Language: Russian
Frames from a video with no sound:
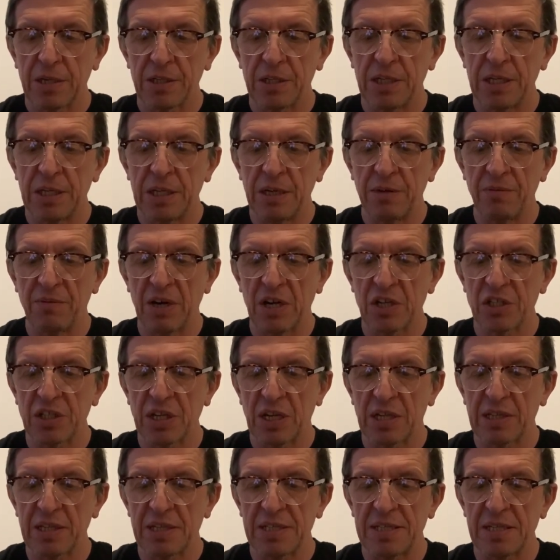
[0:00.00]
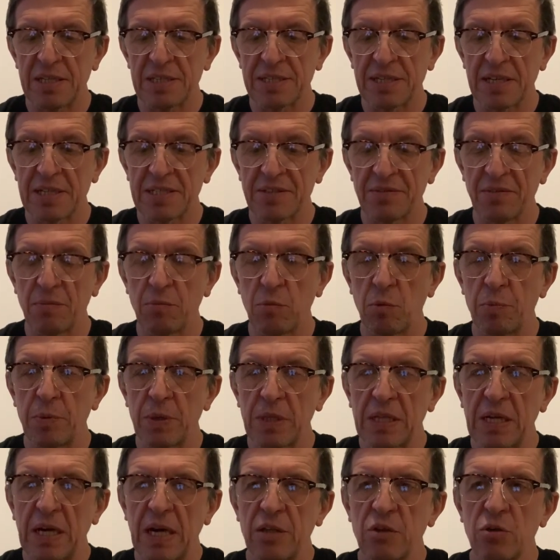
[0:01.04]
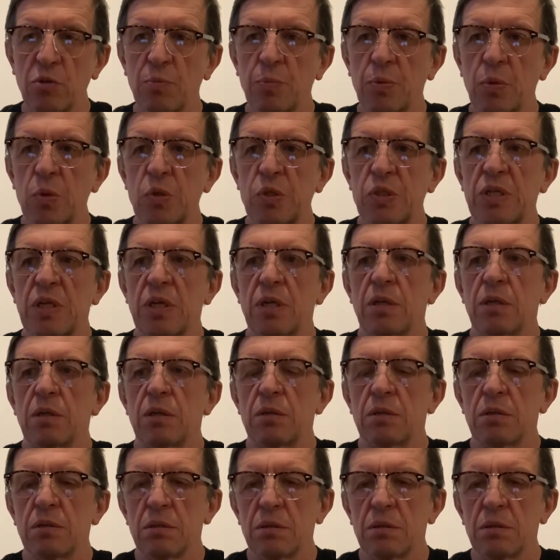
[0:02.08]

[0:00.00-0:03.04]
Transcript: неважно относился к своему питанию, просто